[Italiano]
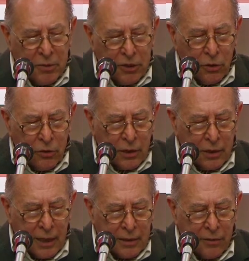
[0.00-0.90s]
non ha
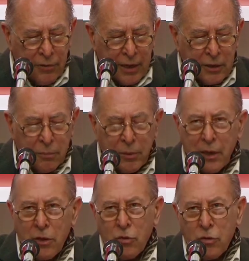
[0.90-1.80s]
bisogno di tante
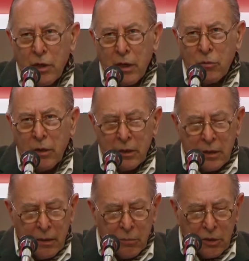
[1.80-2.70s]
frasi per raggiungere il
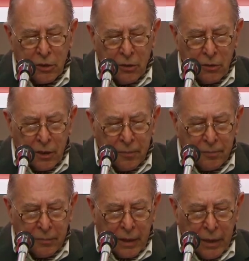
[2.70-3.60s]
cuore
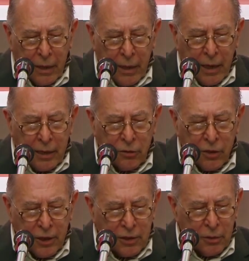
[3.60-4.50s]
dell'emozione
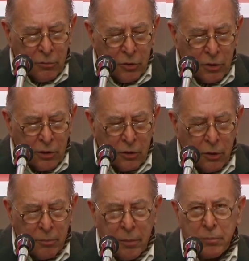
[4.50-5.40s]
e i suoi gesti
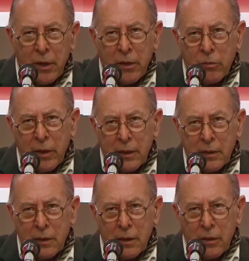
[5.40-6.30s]
muti sono ben più
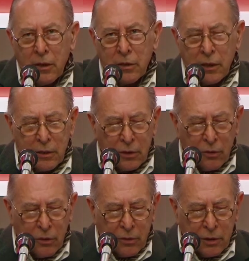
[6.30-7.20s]
eloquenti dei
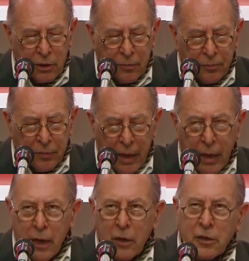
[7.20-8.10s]
nostri discorsi.
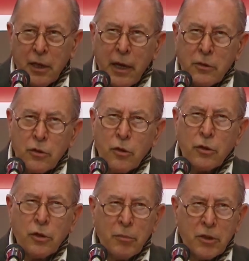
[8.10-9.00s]
Così
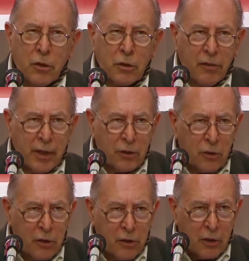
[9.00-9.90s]
l'anno scorso mi sono
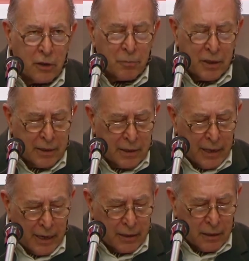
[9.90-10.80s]
trovato con gli occhi
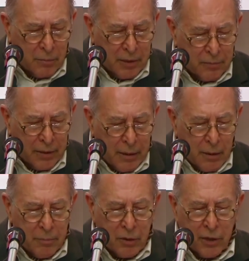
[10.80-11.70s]
pieni di lacrime
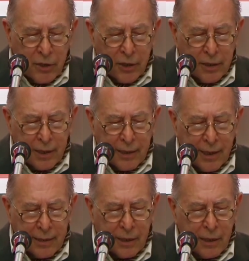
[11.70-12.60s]
per una
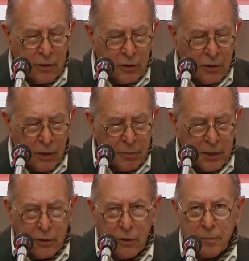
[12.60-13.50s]
scena creata dal
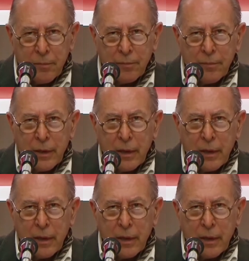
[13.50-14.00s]
nostro amico.